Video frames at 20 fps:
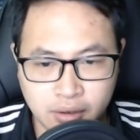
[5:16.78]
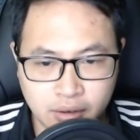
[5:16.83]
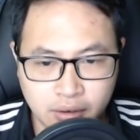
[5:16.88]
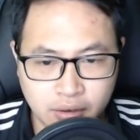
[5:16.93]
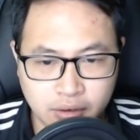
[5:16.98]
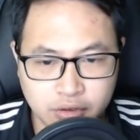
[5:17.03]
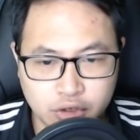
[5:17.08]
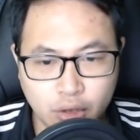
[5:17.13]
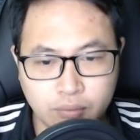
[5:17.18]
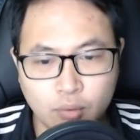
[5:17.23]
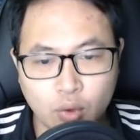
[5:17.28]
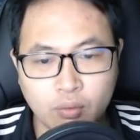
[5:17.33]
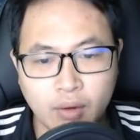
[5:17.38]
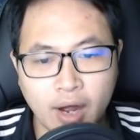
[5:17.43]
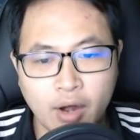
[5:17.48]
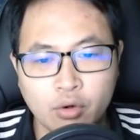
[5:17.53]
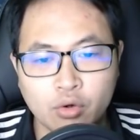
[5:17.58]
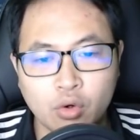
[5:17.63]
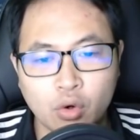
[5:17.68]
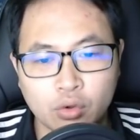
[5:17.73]
Trong bụng
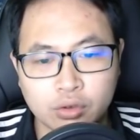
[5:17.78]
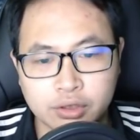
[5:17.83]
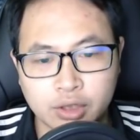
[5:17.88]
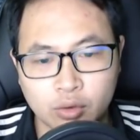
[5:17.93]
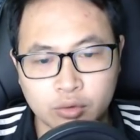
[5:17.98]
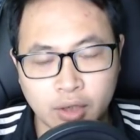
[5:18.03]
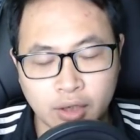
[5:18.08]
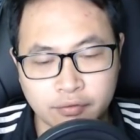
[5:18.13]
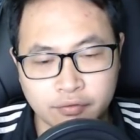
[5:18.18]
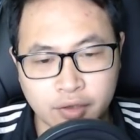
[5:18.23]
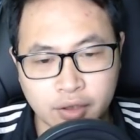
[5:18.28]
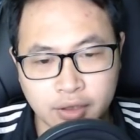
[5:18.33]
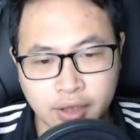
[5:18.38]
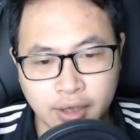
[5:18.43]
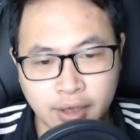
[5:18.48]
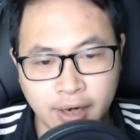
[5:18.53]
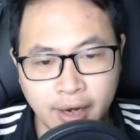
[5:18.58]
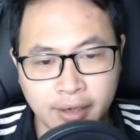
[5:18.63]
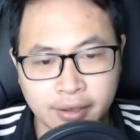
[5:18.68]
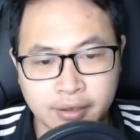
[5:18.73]
áo cổ tiểu thần vương
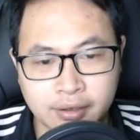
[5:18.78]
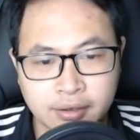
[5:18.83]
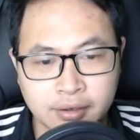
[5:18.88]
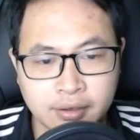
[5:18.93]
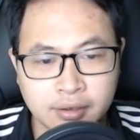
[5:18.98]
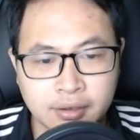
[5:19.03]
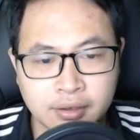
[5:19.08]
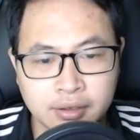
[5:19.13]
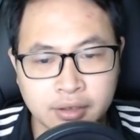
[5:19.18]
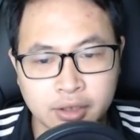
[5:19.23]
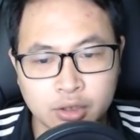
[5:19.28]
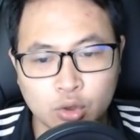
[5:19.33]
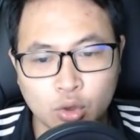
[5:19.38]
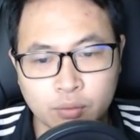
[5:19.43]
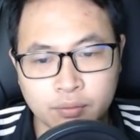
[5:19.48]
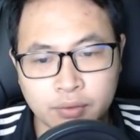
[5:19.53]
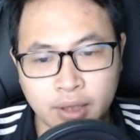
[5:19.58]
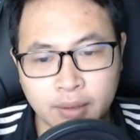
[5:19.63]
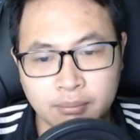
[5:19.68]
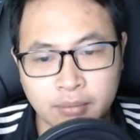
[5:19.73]
định lại, cười
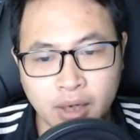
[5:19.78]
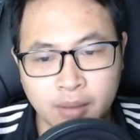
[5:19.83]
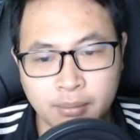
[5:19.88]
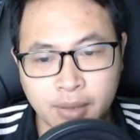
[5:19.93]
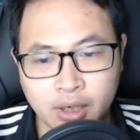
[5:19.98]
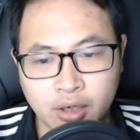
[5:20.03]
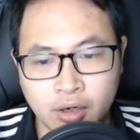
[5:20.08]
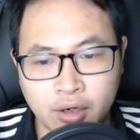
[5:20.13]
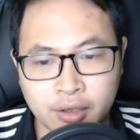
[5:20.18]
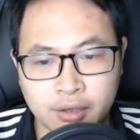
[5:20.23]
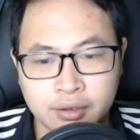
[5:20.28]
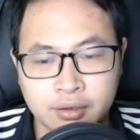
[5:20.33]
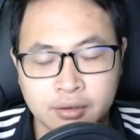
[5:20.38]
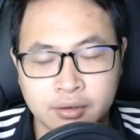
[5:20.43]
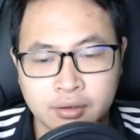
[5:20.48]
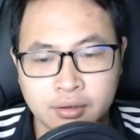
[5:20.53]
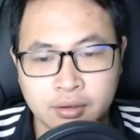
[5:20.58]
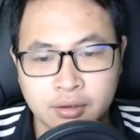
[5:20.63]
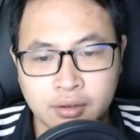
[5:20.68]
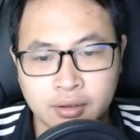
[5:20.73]
tùm tìm mở miệng hỏi.
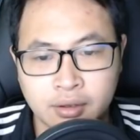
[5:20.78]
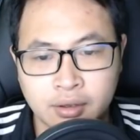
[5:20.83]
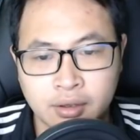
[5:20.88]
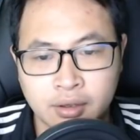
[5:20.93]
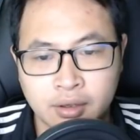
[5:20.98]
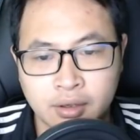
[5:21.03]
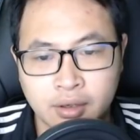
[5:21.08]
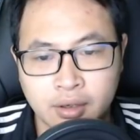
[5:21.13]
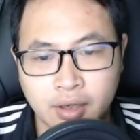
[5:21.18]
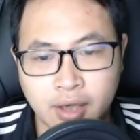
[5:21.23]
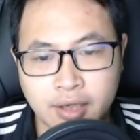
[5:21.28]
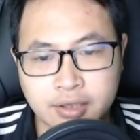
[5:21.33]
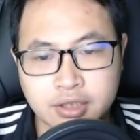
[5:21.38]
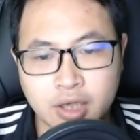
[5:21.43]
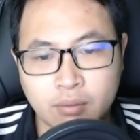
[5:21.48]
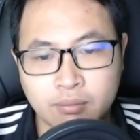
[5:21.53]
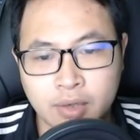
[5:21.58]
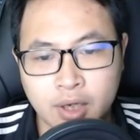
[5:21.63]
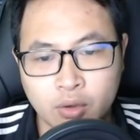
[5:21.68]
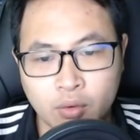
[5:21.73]
Nghe
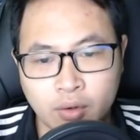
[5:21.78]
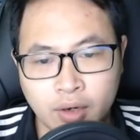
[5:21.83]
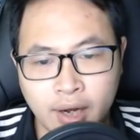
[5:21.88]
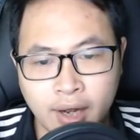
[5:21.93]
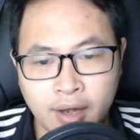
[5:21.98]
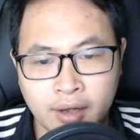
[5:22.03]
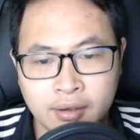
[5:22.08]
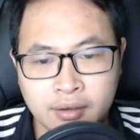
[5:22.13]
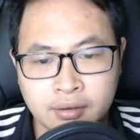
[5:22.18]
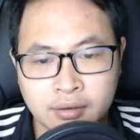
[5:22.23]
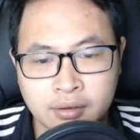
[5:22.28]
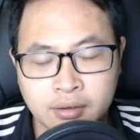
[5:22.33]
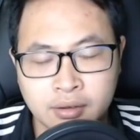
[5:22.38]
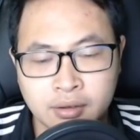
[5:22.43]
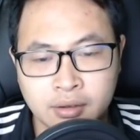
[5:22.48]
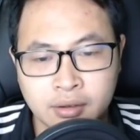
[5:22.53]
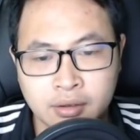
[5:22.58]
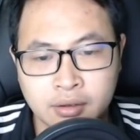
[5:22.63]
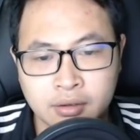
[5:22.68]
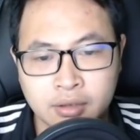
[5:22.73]
xong lời của gã,
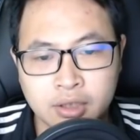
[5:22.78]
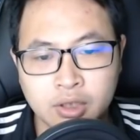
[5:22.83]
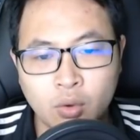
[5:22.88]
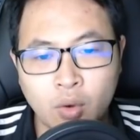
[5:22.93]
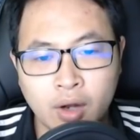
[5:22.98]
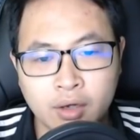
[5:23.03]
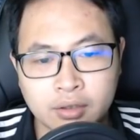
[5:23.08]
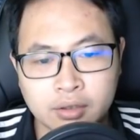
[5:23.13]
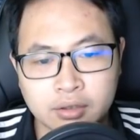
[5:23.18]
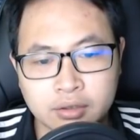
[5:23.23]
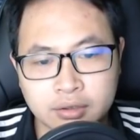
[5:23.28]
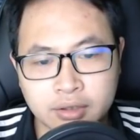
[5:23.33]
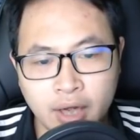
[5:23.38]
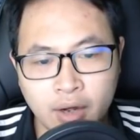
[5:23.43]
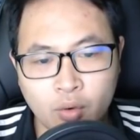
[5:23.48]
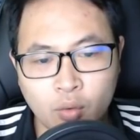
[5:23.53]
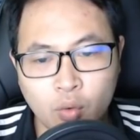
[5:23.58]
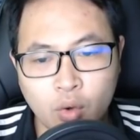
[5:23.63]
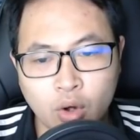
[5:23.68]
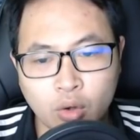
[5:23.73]
tứ hoàng tử ngao
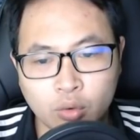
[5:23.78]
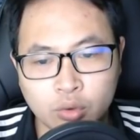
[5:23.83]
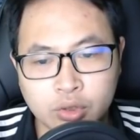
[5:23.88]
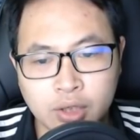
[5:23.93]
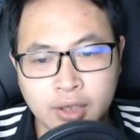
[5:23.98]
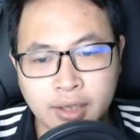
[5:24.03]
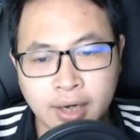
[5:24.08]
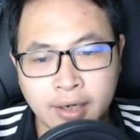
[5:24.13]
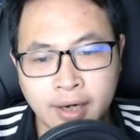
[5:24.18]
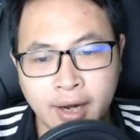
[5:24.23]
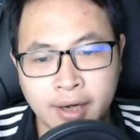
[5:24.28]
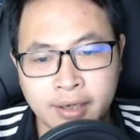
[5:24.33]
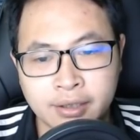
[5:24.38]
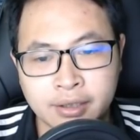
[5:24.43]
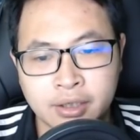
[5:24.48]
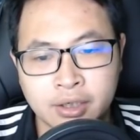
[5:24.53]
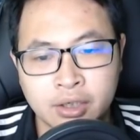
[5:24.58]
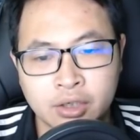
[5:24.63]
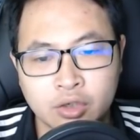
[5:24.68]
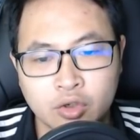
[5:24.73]
cuồng của Thương Lan Hải
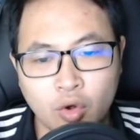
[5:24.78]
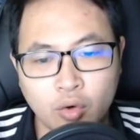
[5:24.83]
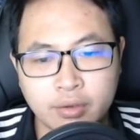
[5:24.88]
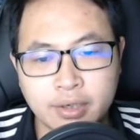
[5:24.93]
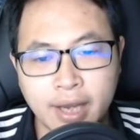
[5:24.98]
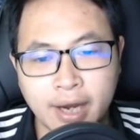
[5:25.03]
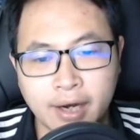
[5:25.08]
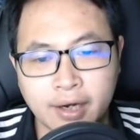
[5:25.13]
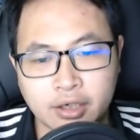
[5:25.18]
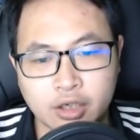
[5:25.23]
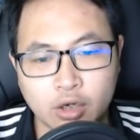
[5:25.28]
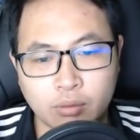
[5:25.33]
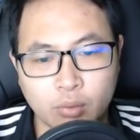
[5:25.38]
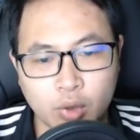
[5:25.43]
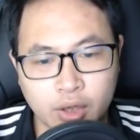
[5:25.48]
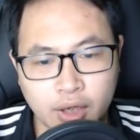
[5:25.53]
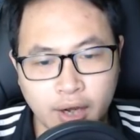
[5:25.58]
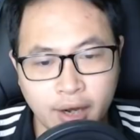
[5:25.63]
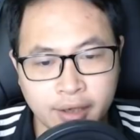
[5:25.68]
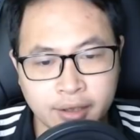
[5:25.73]
cũng nhẹ gật đầu
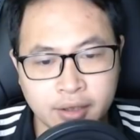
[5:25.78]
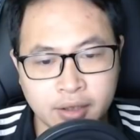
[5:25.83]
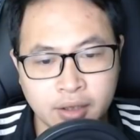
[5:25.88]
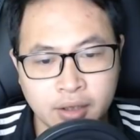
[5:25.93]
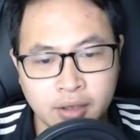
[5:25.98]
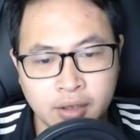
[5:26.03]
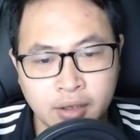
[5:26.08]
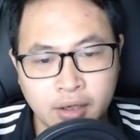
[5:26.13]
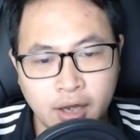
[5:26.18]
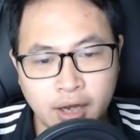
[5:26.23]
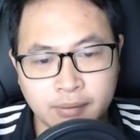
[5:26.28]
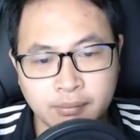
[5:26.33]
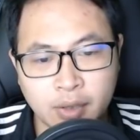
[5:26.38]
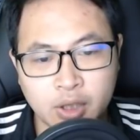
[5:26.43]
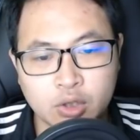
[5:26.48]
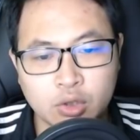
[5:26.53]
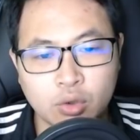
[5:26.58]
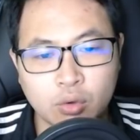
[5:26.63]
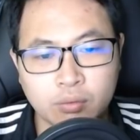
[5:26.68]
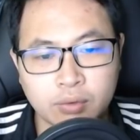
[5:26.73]
một cái, ánh mắt
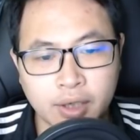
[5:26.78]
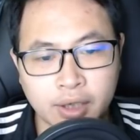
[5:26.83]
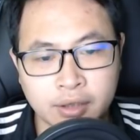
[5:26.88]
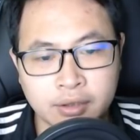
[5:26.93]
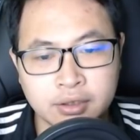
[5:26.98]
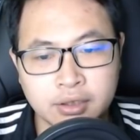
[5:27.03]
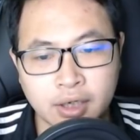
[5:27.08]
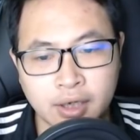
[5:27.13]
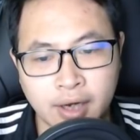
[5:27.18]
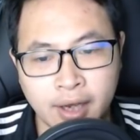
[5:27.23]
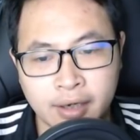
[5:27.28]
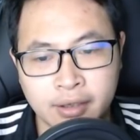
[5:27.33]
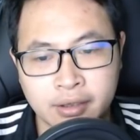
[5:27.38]
lúng liếng nhìn lại.